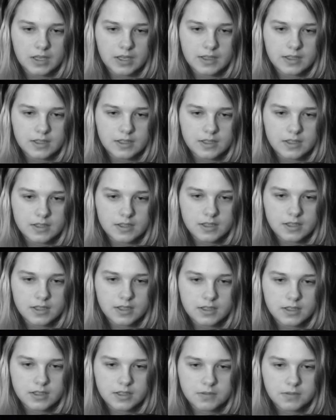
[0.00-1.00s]
Kennt ihr das
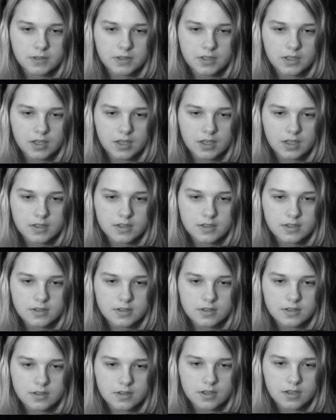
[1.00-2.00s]
eigentlich, wenn ihr
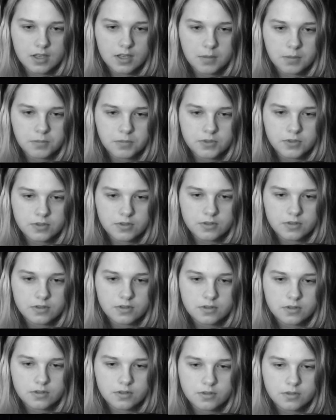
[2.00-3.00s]
Angst habt
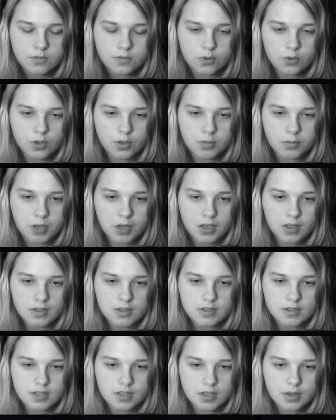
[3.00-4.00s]
vor dem
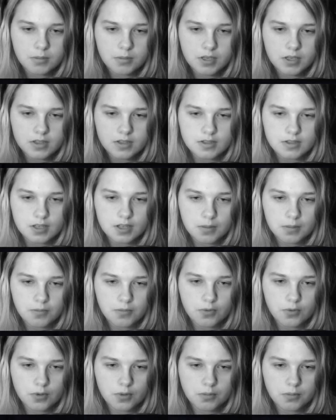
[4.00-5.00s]
Angst haben? Angst haben
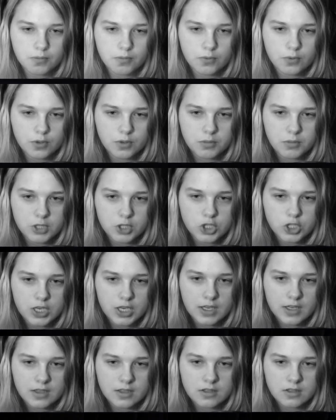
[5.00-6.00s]
vor dem, vor dem
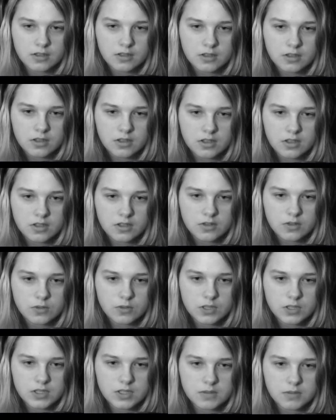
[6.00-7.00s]
Erschrecken?
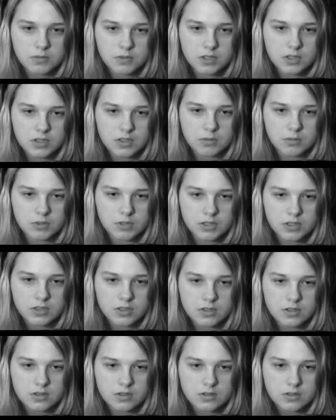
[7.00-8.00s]
So geht's mir
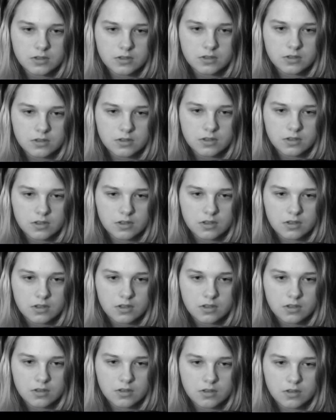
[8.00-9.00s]
nämlich.
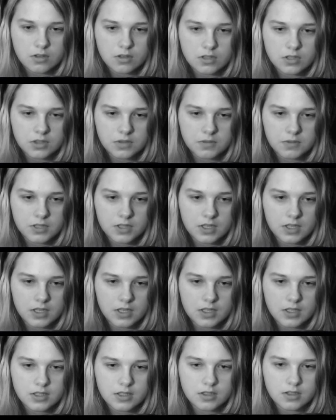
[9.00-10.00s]
Gott, ich will da
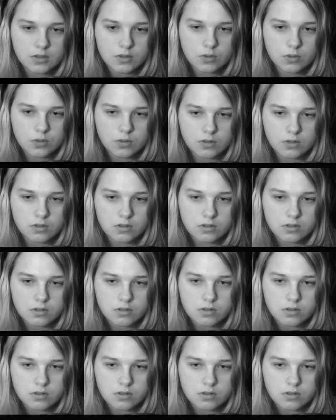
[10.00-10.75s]
gar nicht hingucken.